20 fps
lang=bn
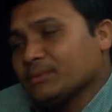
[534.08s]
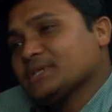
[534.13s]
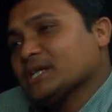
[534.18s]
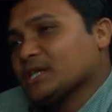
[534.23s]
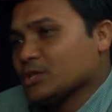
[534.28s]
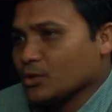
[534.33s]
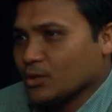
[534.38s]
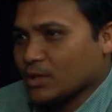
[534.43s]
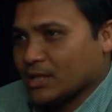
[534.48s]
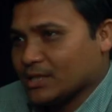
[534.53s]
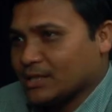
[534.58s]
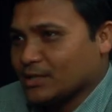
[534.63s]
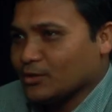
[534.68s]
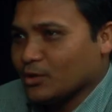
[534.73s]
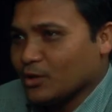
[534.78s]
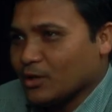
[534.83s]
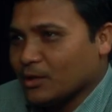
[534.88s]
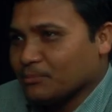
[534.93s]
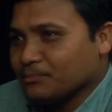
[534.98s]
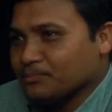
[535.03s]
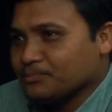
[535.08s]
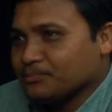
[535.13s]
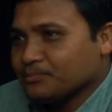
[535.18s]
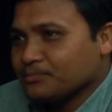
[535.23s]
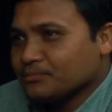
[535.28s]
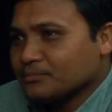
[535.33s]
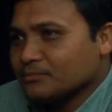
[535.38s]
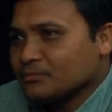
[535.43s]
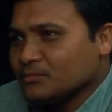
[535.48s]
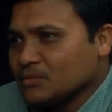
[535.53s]
আমি চারশো টাকা দিন ধরলাম
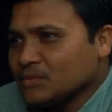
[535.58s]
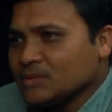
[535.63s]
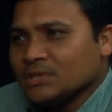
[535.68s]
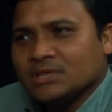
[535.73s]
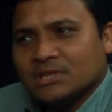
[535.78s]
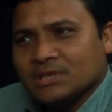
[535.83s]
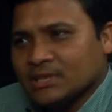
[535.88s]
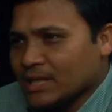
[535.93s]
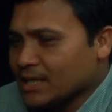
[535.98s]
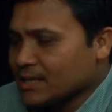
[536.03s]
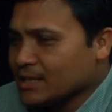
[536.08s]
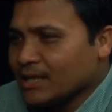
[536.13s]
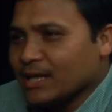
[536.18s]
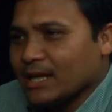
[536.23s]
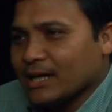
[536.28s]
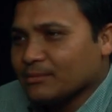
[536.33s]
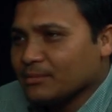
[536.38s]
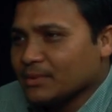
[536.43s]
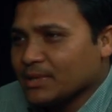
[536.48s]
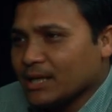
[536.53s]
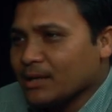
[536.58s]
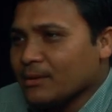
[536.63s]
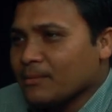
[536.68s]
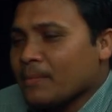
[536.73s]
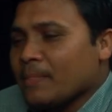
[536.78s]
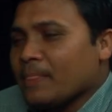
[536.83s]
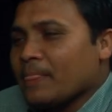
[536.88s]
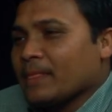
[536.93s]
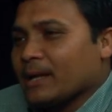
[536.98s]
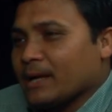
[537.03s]
সারাদিন লাগবে না
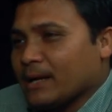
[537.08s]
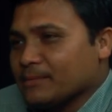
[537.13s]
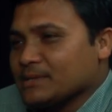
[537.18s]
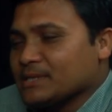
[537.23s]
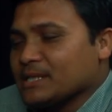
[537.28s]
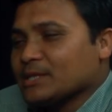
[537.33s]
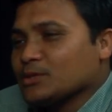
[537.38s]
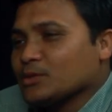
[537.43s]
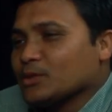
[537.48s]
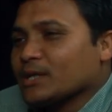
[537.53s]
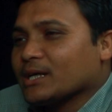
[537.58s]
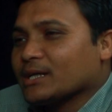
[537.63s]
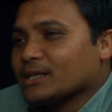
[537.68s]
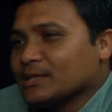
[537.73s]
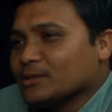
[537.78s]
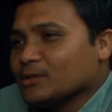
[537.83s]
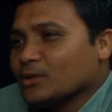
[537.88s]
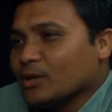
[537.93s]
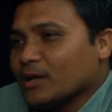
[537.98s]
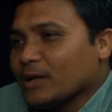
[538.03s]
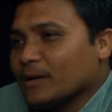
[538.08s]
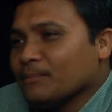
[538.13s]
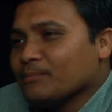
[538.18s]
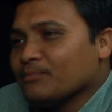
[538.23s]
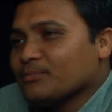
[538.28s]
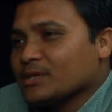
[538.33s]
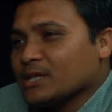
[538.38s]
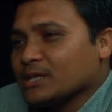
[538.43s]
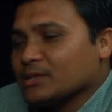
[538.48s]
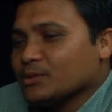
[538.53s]
আমি চারশো টাকা দিন ধরলাম
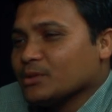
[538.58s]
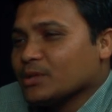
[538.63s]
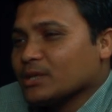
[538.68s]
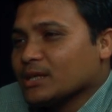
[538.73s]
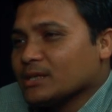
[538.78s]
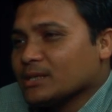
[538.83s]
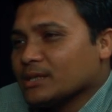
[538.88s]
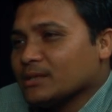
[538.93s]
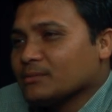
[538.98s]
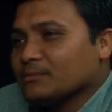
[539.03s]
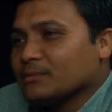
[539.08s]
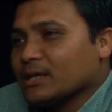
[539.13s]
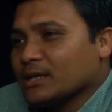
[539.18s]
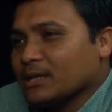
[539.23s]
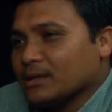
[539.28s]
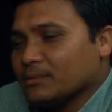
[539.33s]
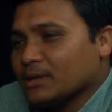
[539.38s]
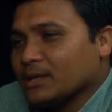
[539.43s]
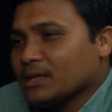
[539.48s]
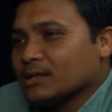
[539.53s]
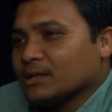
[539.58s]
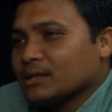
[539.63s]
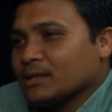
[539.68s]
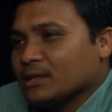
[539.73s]
চারশো টাকা দিন মানে আমার